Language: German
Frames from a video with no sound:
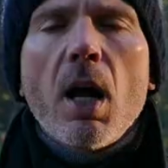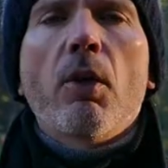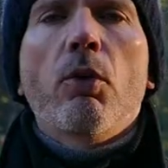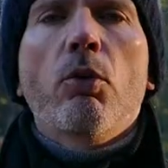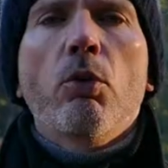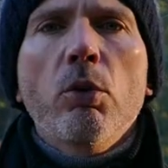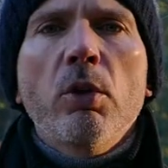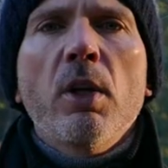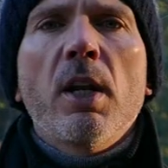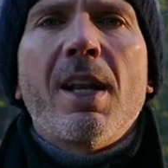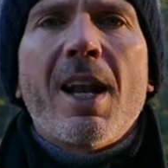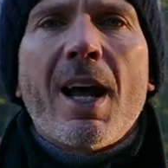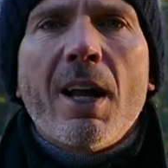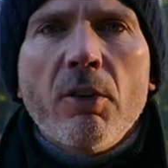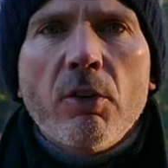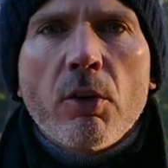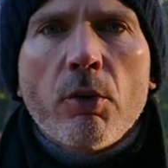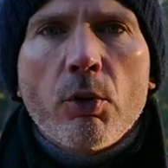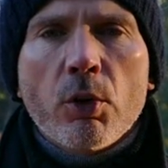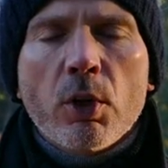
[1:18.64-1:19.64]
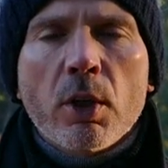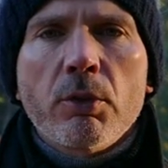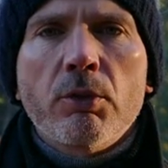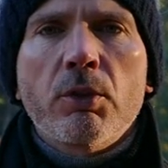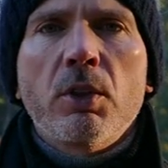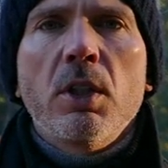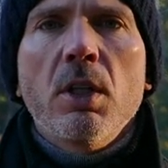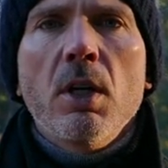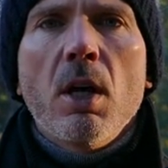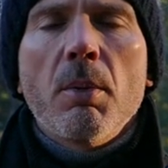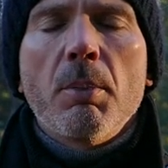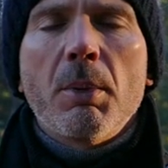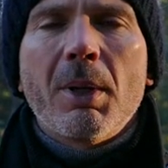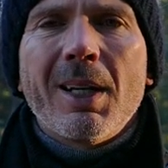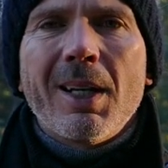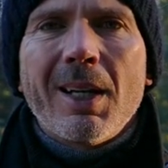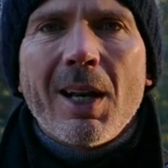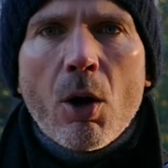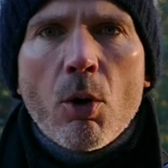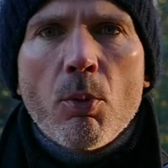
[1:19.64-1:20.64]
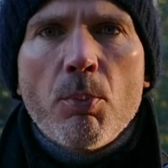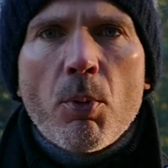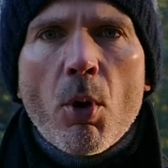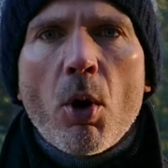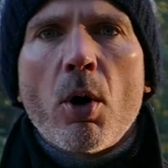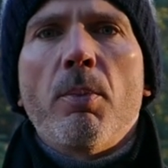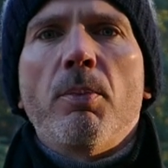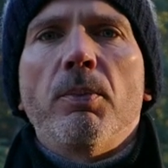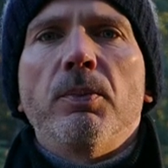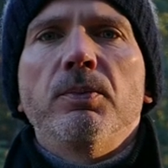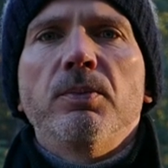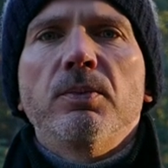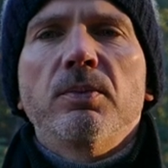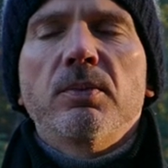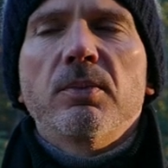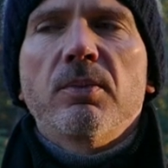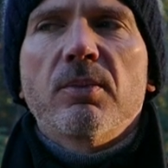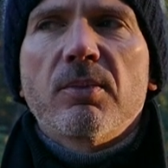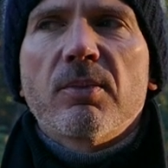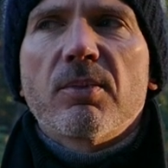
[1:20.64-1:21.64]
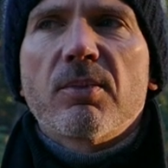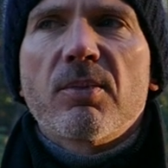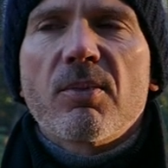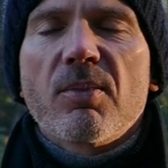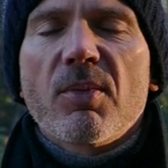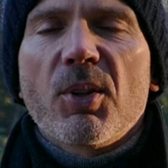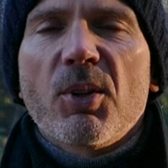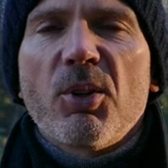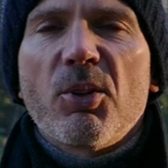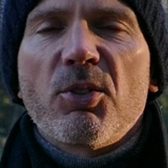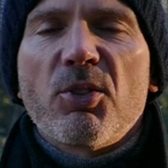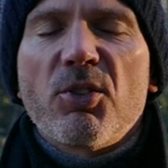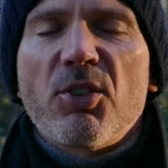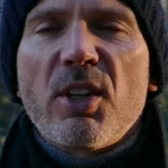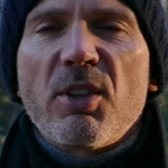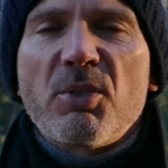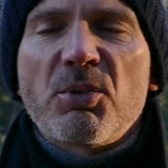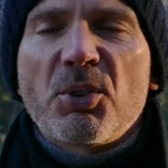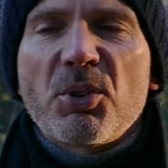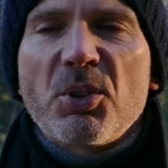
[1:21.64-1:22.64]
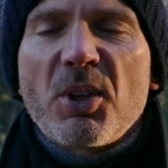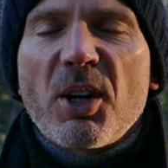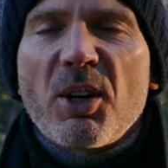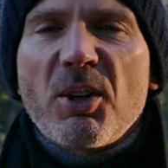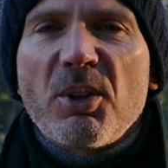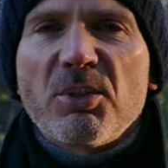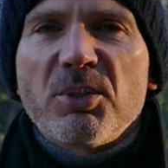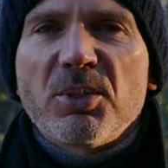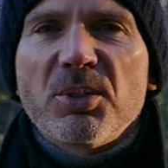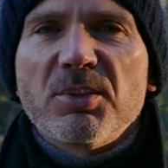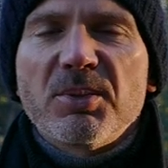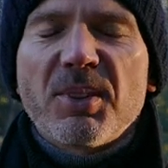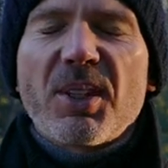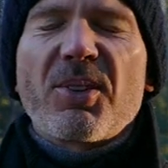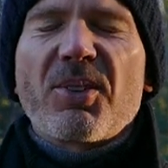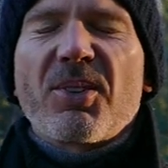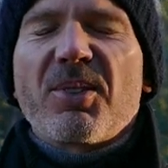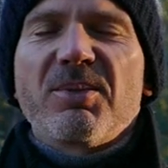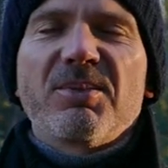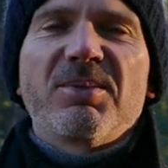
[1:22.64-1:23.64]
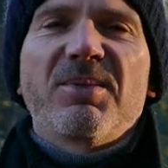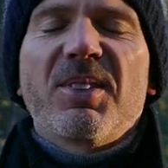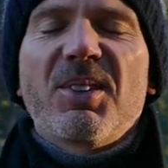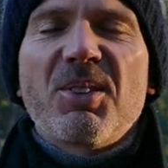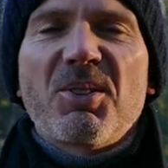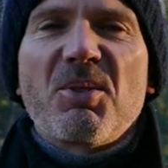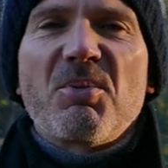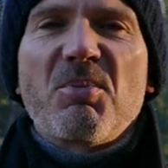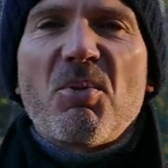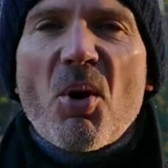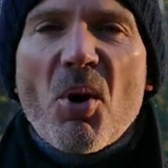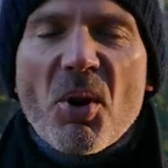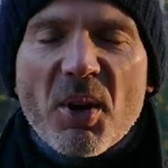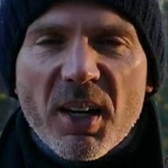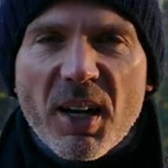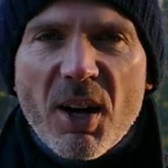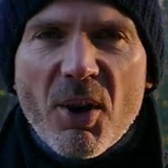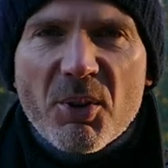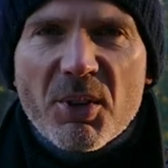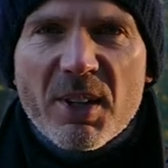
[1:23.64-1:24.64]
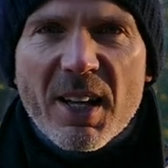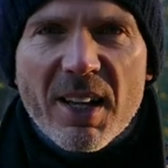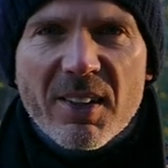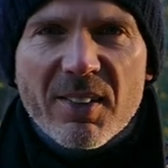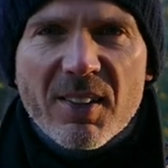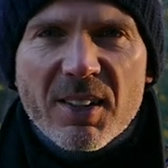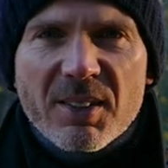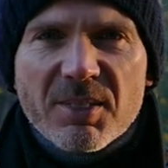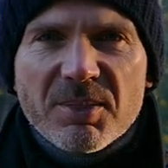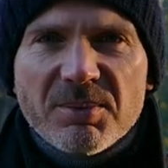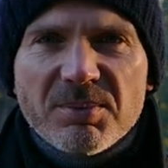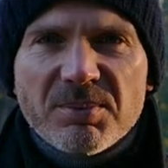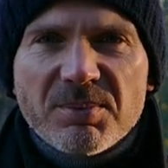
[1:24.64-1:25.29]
Also such dir Landschaftsfotografie mit Laubbäumen und steh früh auf, also zum Morgengrauen da sein.